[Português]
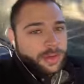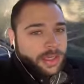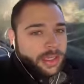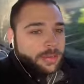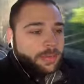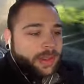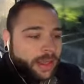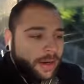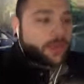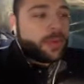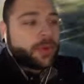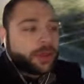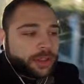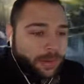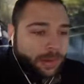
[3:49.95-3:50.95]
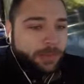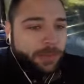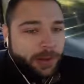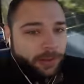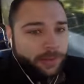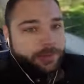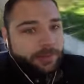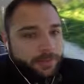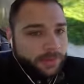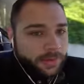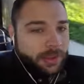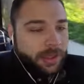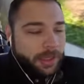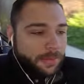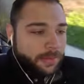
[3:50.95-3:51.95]
Ele me dá um outro papel,
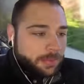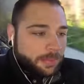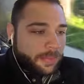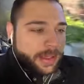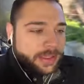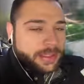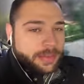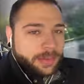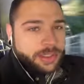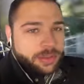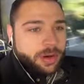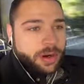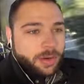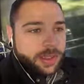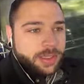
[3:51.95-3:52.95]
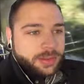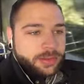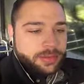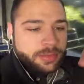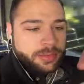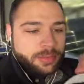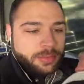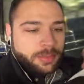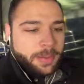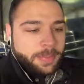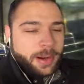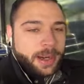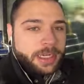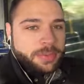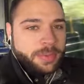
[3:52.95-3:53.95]
que é basicamente igual a esse, um, uma
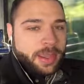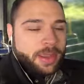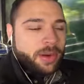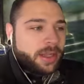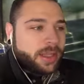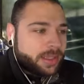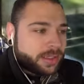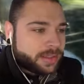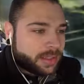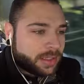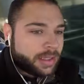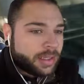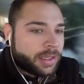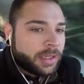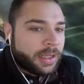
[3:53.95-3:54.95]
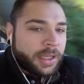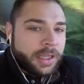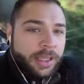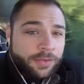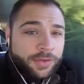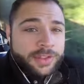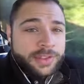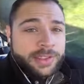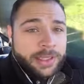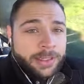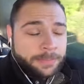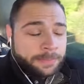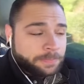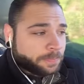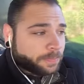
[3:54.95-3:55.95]
parte maior desse, que
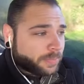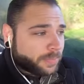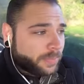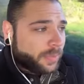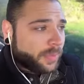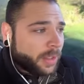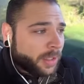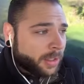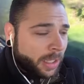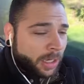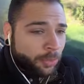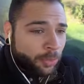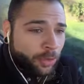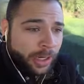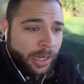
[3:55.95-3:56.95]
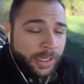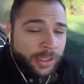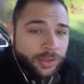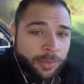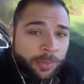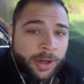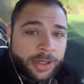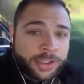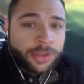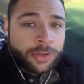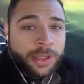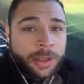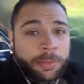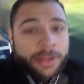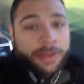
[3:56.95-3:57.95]
você tem como crédito e pode ir
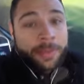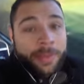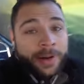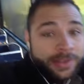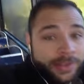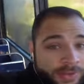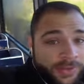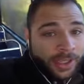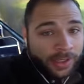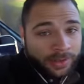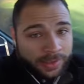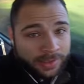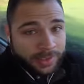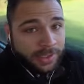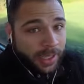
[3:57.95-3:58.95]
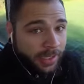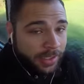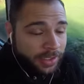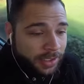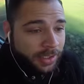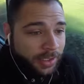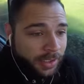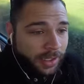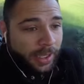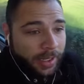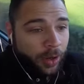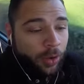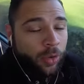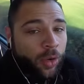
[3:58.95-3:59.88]
no Dublin Bus, no centro da cidade, que é na